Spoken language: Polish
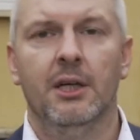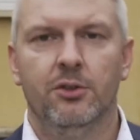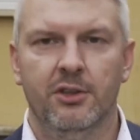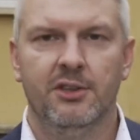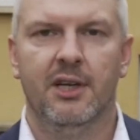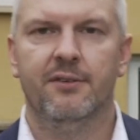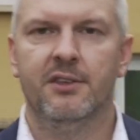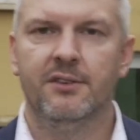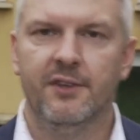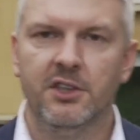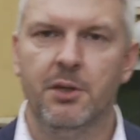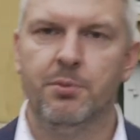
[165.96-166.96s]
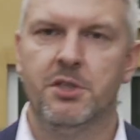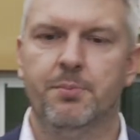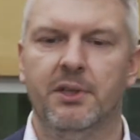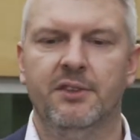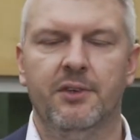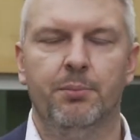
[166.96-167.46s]
To jest dla Was ważne, proszę
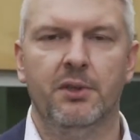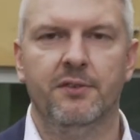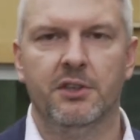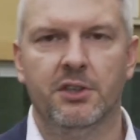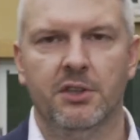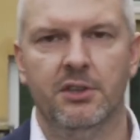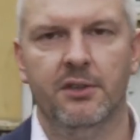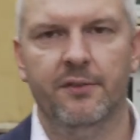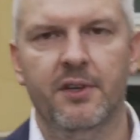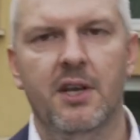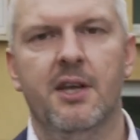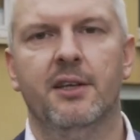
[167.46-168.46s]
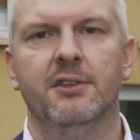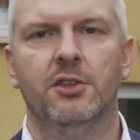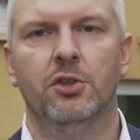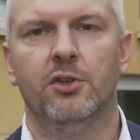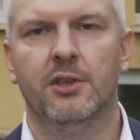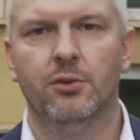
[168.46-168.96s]
Państwa, ponieważ e, wiele razy
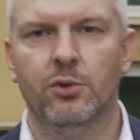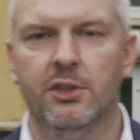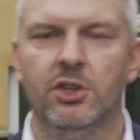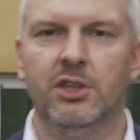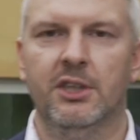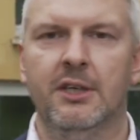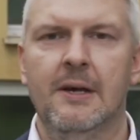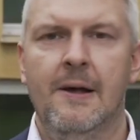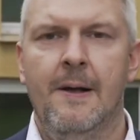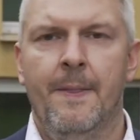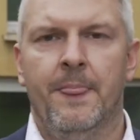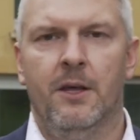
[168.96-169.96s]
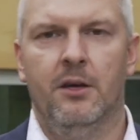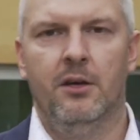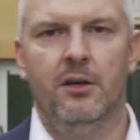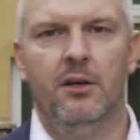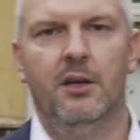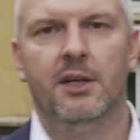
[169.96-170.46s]
się okazuje, że
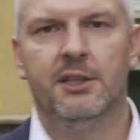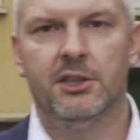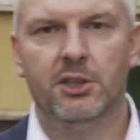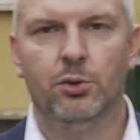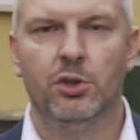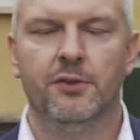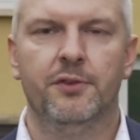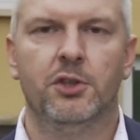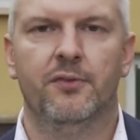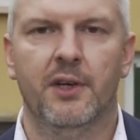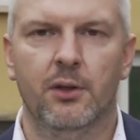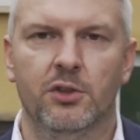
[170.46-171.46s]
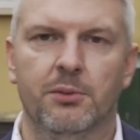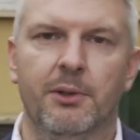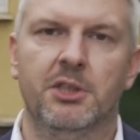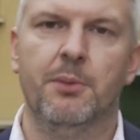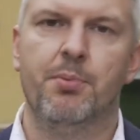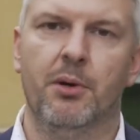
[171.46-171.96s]
E, lekarzy, którzy wyczuwają, że
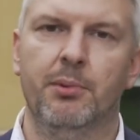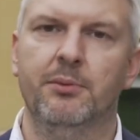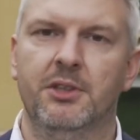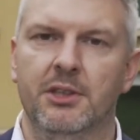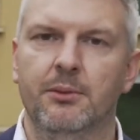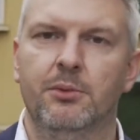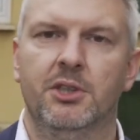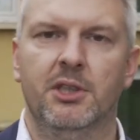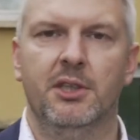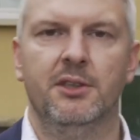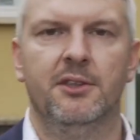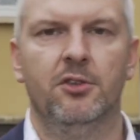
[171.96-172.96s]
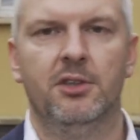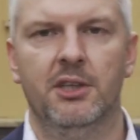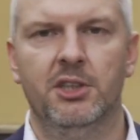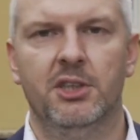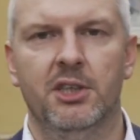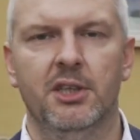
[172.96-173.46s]
macie problem z tym, że nie
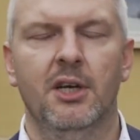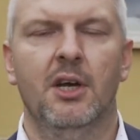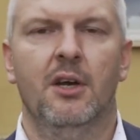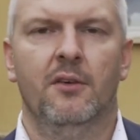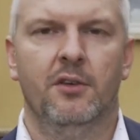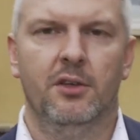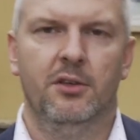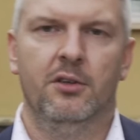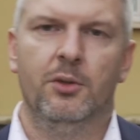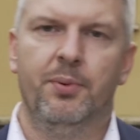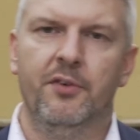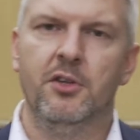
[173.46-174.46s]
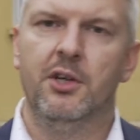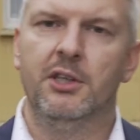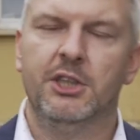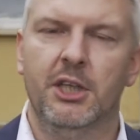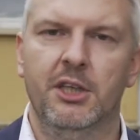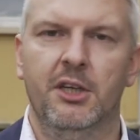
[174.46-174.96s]
zostaliście e, odpowiednio
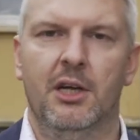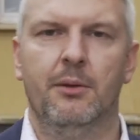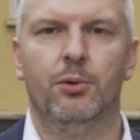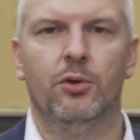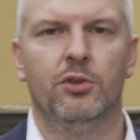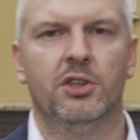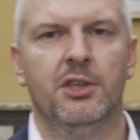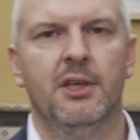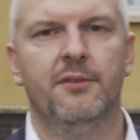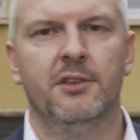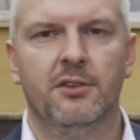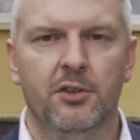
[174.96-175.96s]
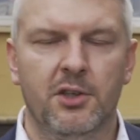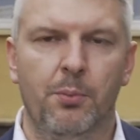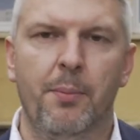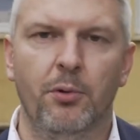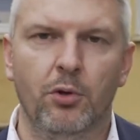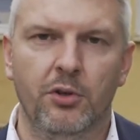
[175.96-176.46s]
leczeni albo że na Was został
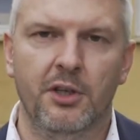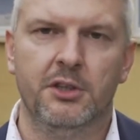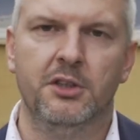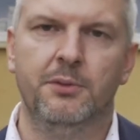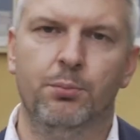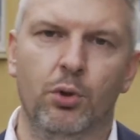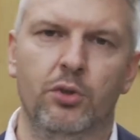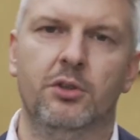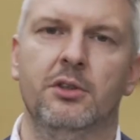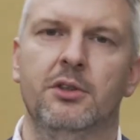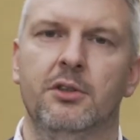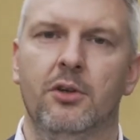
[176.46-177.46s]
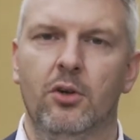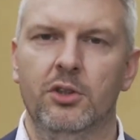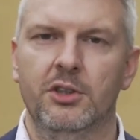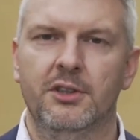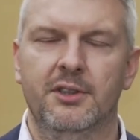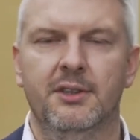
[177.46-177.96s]
popełniony jakiś błąd, e,
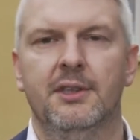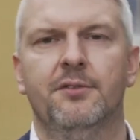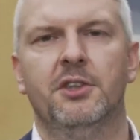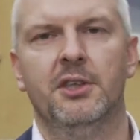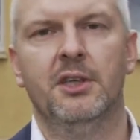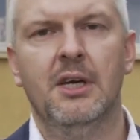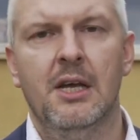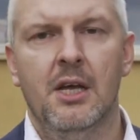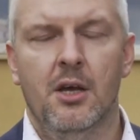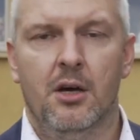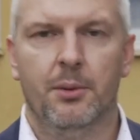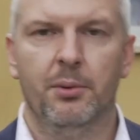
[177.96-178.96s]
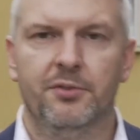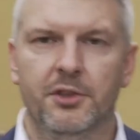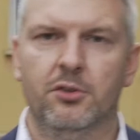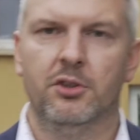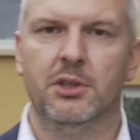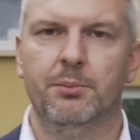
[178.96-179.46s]
oni zawsze robią
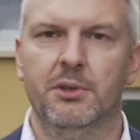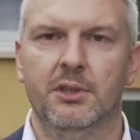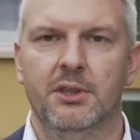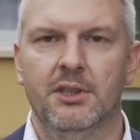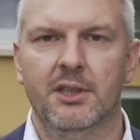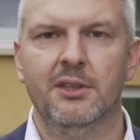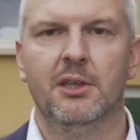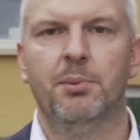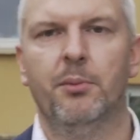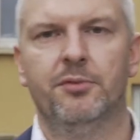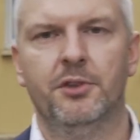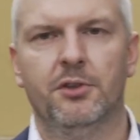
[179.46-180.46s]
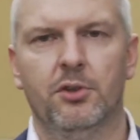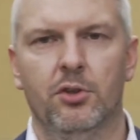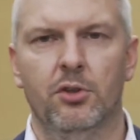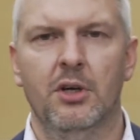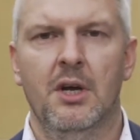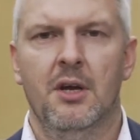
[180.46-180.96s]
wszystko, żeby jednak mimo
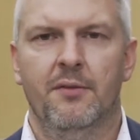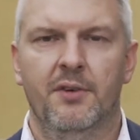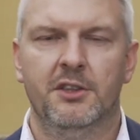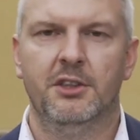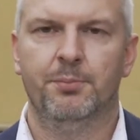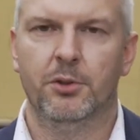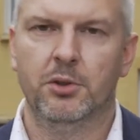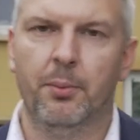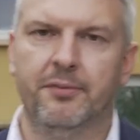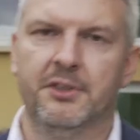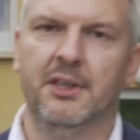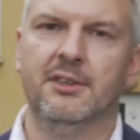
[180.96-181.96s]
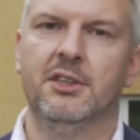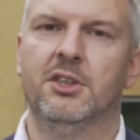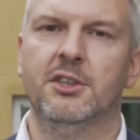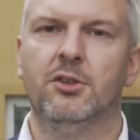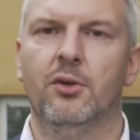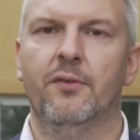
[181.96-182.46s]
wszystko w jakiś sposób wskazać,
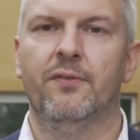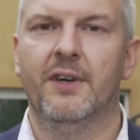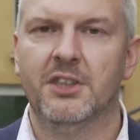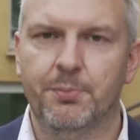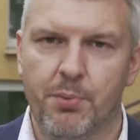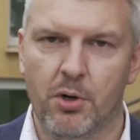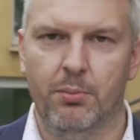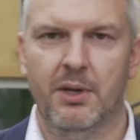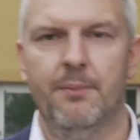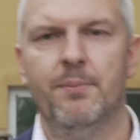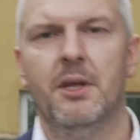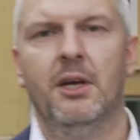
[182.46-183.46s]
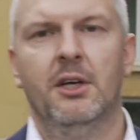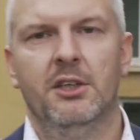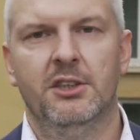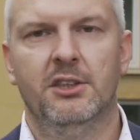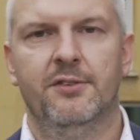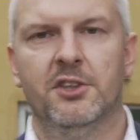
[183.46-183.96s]
że jest to Wasz problem
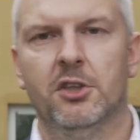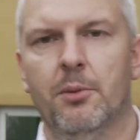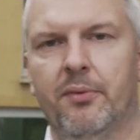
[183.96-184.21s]
i z Waszego